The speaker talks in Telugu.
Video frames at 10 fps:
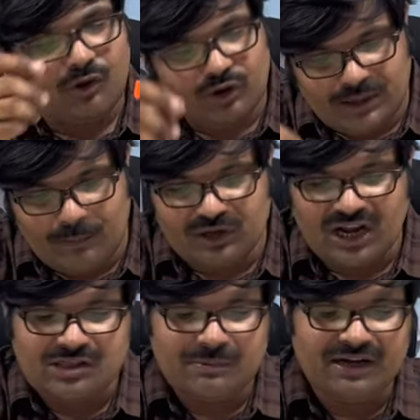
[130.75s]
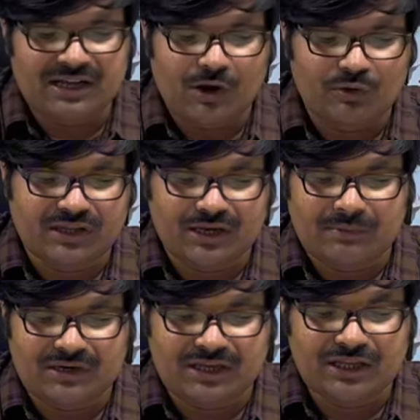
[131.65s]
కొన్ని ఏమో ట్రాన్స్పరెంట్ గా ఉంటాయి
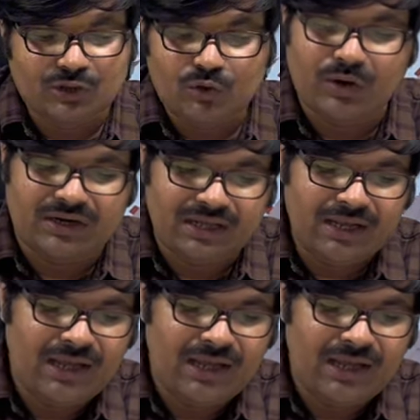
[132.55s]
అనమాట ఎందుకు అంటే